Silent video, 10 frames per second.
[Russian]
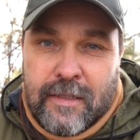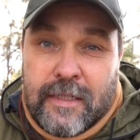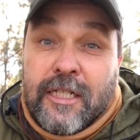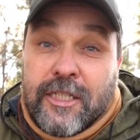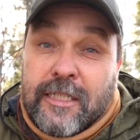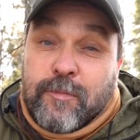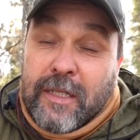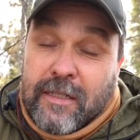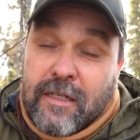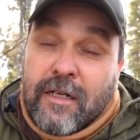И даже есть
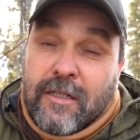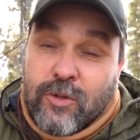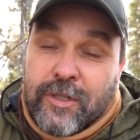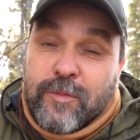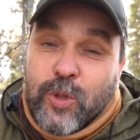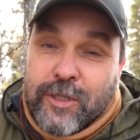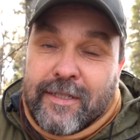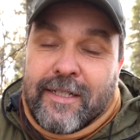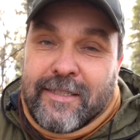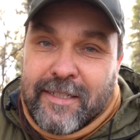палатка, которой можно
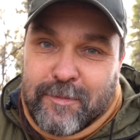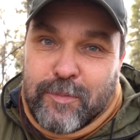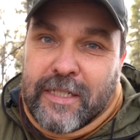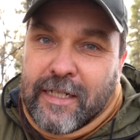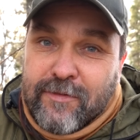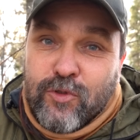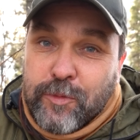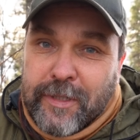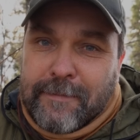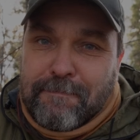дать детям поиграть в
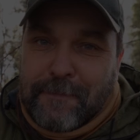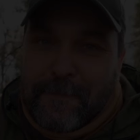домик.